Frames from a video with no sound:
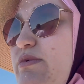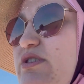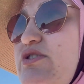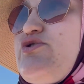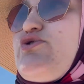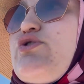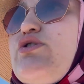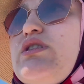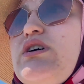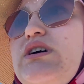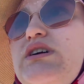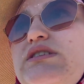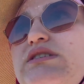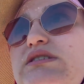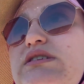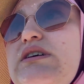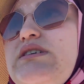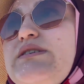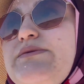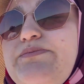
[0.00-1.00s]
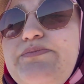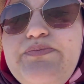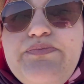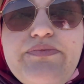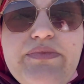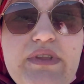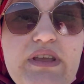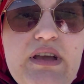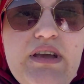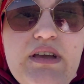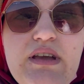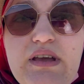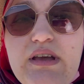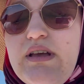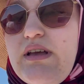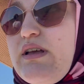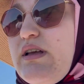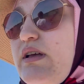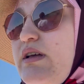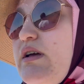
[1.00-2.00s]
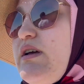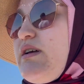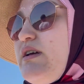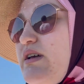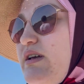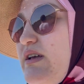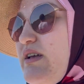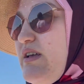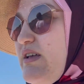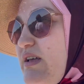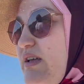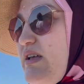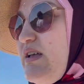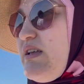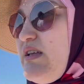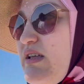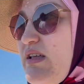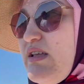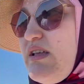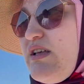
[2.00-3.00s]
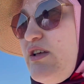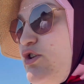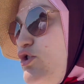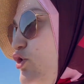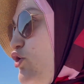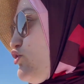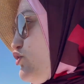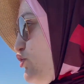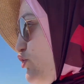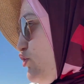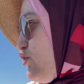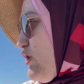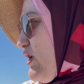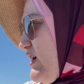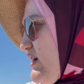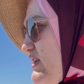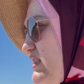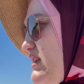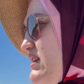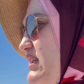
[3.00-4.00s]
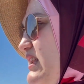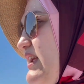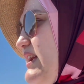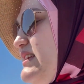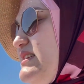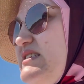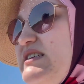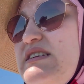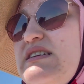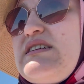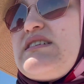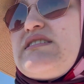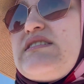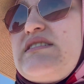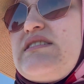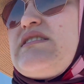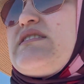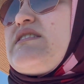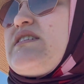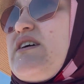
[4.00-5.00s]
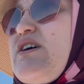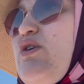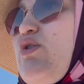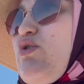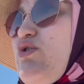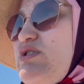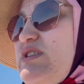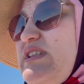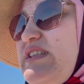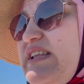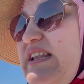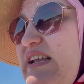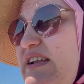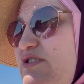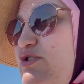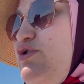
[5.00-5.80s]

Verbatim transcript: açıyorlardır. Tamam da çilek ağacı mı? Yok yok arkadakiler. Oradan ileri ha,